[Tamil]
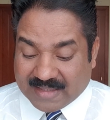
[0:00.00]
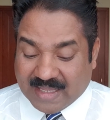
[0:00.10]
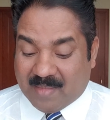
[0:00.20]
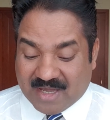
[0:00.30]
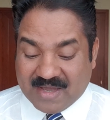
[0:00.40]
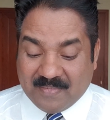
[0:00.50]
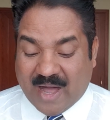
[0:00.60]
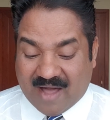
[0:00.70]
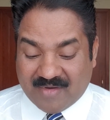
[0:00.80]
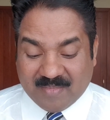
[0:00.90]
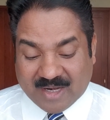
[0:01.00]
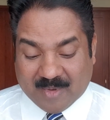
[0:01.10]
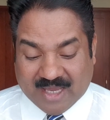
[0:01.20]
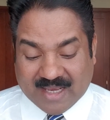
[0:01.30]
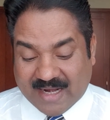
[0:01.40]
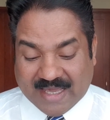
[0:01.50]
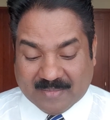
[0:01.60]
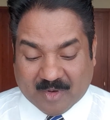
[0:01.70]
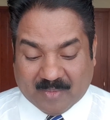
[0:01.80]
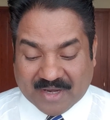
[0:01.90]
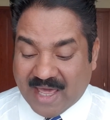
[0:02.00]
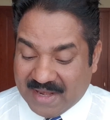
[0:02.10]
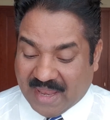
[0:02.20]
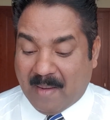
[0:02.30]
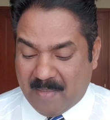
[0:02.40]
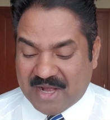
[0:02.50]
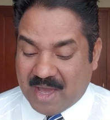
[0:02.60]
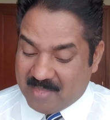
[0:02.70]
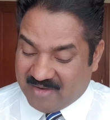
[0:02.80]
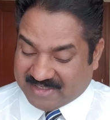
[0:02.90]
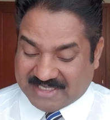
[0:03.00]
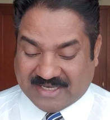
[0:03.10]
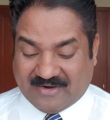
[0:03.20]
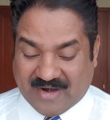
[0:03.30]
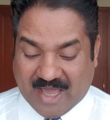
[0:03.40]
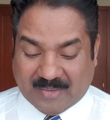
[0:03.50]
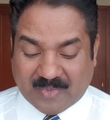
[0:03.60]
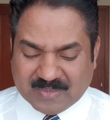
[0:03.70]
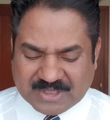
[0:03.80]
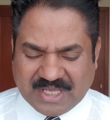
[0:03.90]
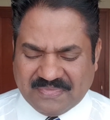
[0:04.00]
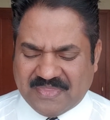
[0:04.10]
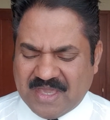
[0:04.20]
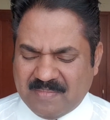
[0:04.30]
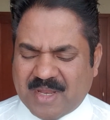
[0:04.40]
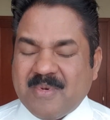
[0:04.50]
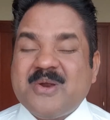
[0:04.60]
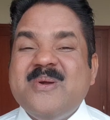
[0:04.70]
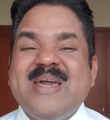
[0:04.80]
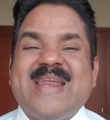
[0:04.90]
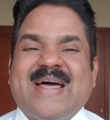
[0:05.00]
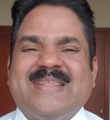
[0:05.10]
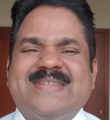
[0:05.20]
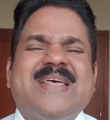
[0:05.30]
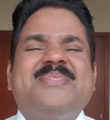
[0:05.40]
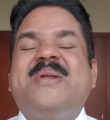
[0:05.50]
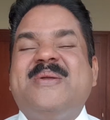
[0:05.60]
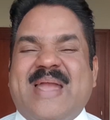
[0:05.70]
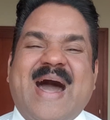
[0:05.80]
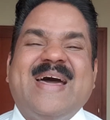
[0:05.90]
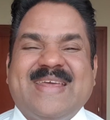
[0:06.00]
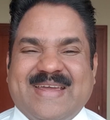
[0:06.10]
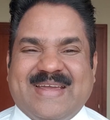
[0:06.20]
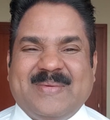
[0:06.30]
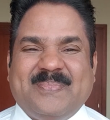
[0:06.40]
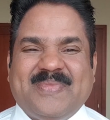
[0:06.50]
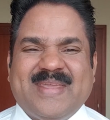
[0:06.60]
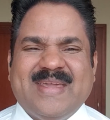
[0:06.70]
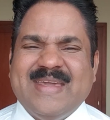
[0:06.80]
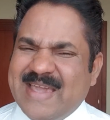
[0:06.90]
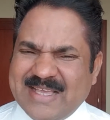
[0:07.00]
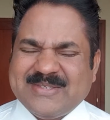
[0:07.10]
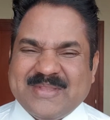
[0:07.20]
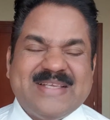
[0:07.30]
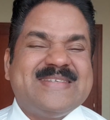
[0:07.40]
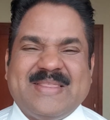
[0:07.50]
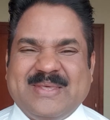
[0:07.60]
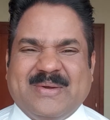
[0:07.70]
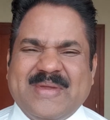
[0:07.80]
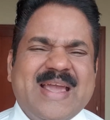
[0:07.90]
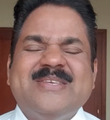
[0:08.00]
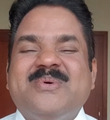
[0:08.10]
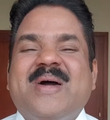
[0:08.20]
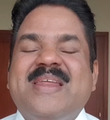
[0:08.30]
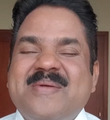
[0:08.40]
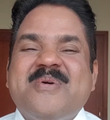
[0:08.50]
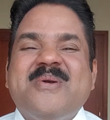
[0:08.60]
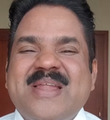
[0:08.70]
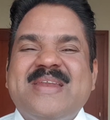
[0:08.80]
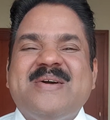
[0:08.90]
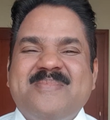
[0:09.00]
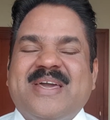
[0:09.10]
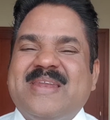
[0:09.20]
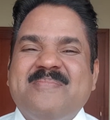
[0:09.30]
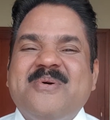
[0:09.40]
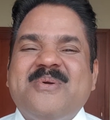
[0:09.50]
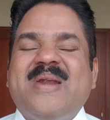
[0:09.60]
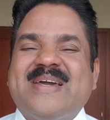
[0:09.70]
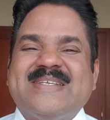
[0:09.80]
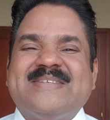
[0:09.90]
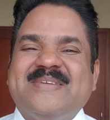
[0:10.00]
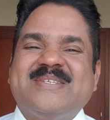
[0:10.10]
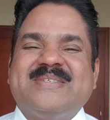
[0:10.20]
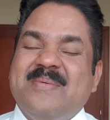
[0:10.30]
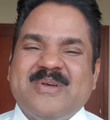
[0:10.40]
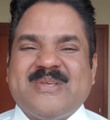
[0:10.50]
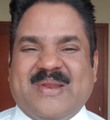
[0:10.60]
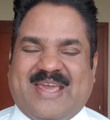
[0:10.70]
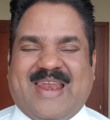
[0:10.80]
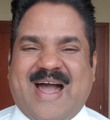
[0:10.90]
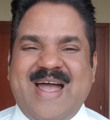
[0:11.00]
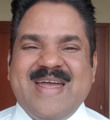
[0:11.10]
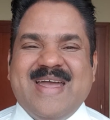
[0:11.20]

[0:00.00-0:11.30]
நமக்கு பாவம் இல்லை இல்லை என்போமானால் நம்மை நாமே வஞ்சிக்கிறவர்களா இப்போ சத்தியம் நமக்குள்ளே இராது சத்தியம் யார் இயேசு தான் சத்தியம் இயேசுவால் நமக்குள்ளே இருக்க முடியாது நம்ம ஒரு வேளை கிறிஸ்தவன் நம்ம சொல்லிக்கலாம்